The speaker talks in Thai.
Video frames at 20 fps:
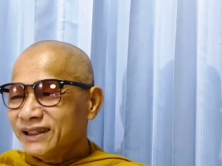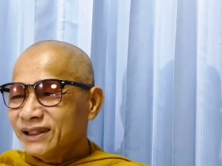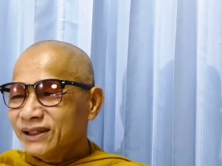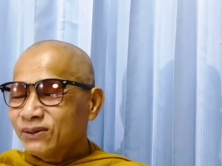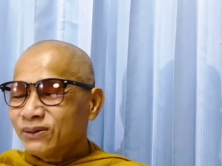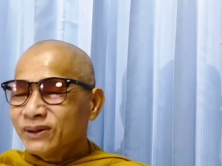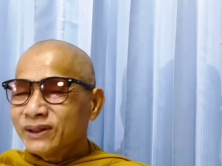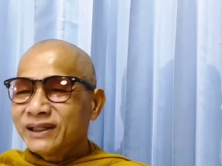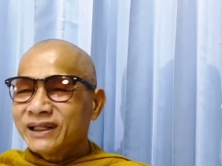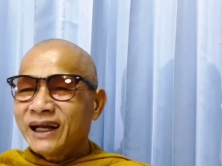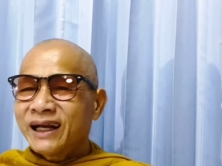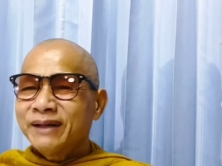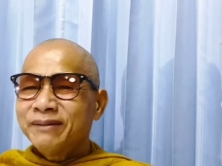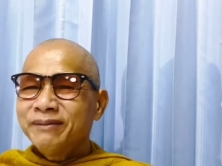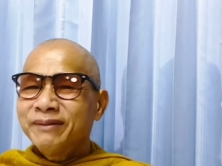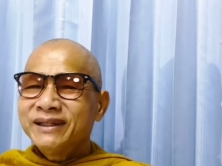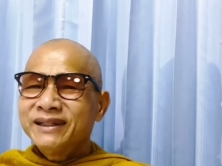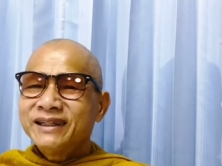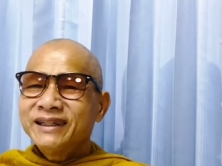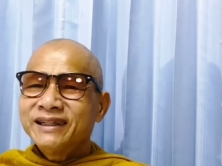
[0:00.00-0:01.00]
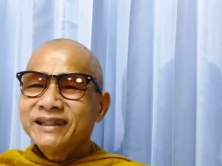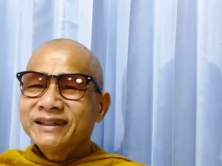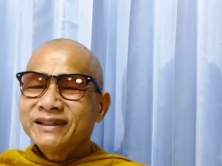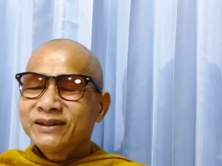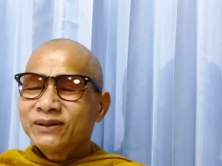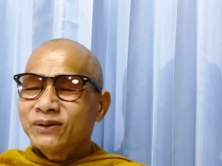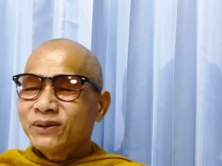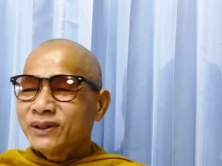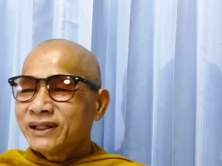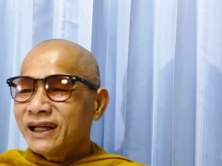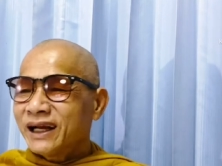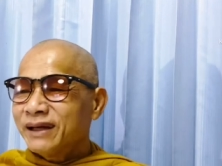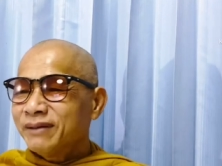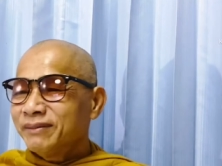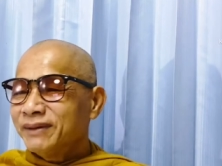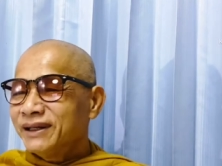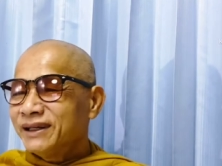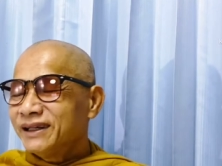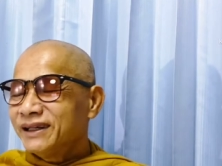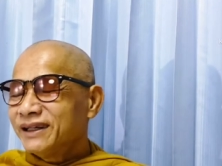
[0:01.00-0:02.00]
กลัวตายไม่จริงกลัวตาย
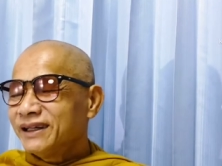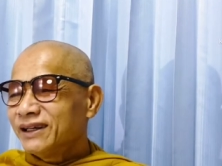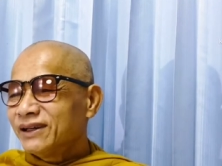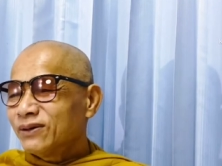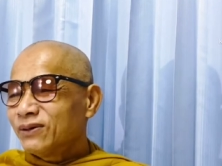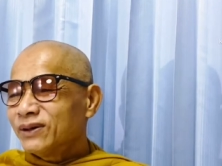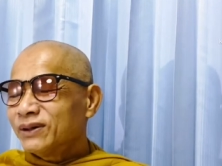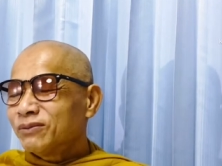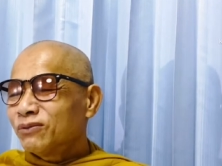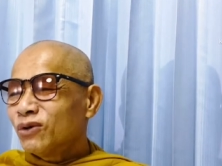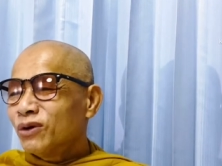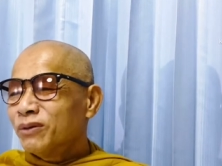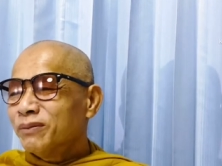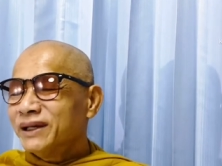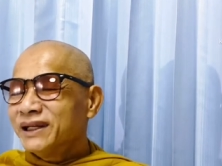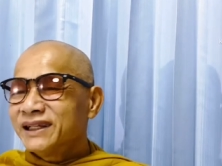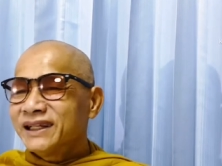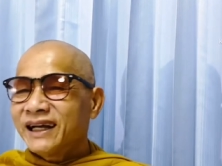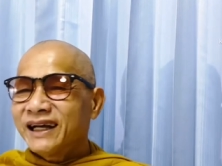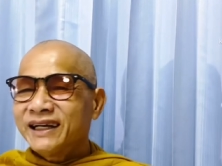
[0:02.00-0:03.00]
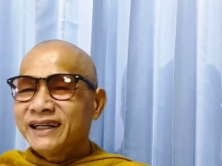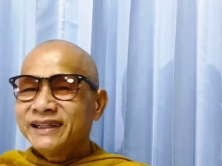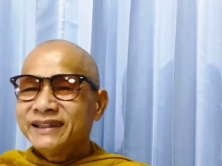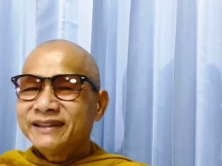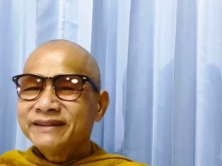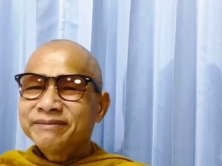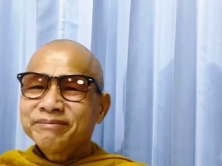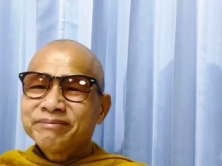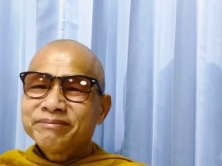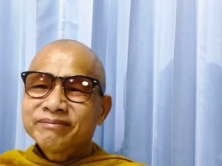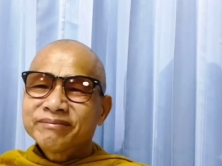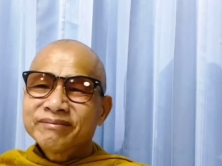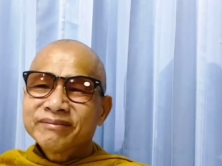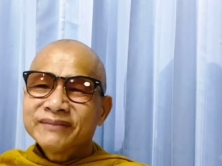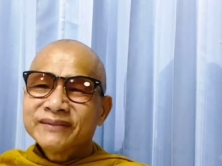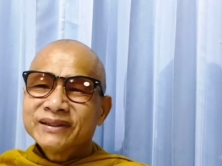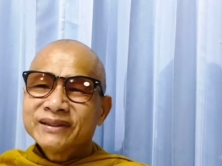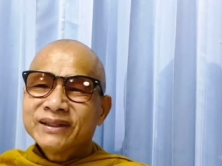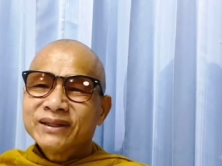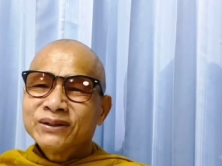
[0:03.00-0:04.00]
ไม่กลัวกลัวไม่ตาย
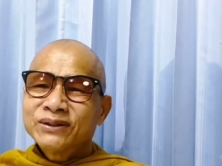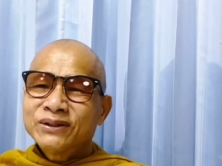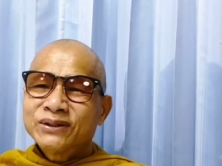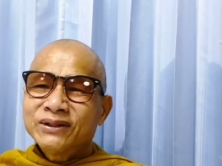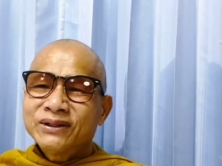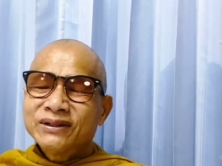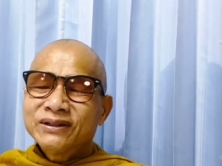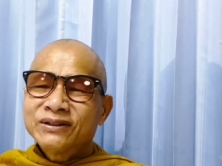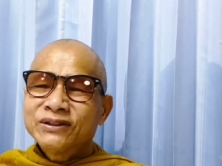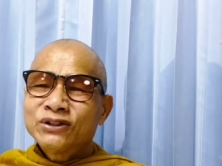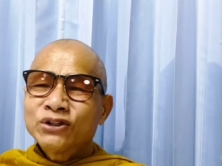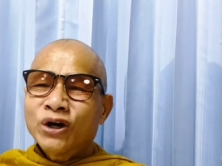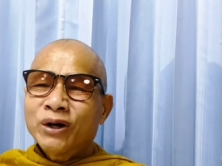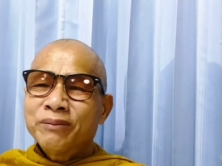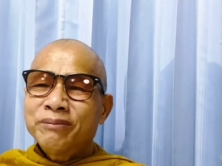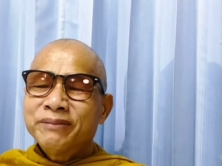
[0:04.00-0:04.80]
เอาจอบ